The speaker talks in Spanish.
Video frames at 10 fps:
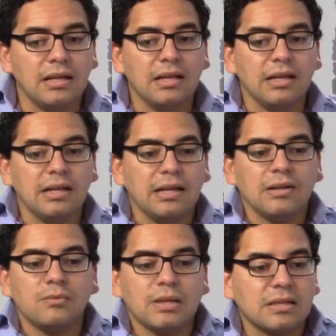
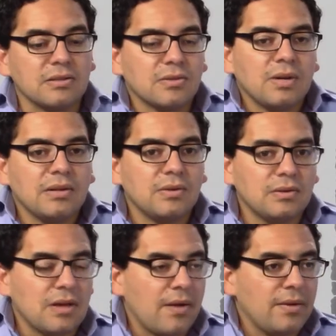Eh, nuestra ciudad, no,
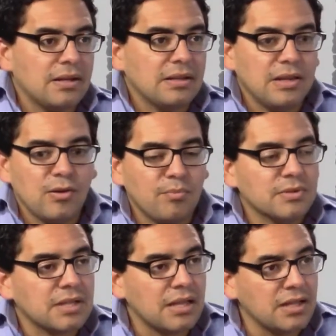a ver, ni los
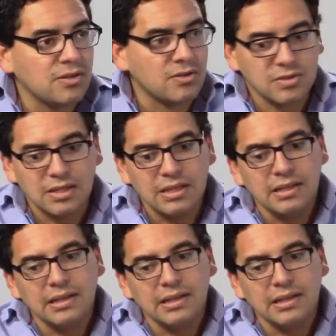posadeños